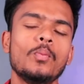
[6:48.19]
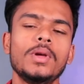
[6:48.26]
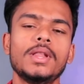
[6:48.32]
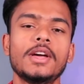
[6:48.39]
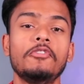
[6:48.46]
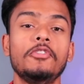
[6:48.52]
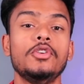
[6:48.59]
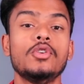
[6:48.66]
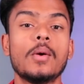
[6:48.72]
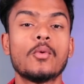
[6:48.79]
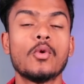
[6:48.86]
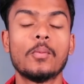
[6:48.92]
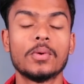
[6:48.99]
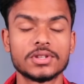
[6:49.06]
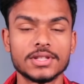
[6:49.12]
उम्मीद है वीडियो
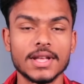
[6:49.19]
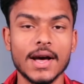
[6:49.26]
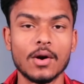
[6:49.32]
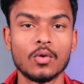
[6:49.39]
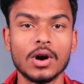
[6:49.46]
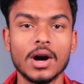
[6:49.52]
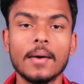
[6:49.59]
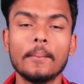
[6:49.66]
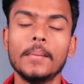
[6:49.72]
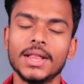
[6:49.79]
आपको पसंद आया होगा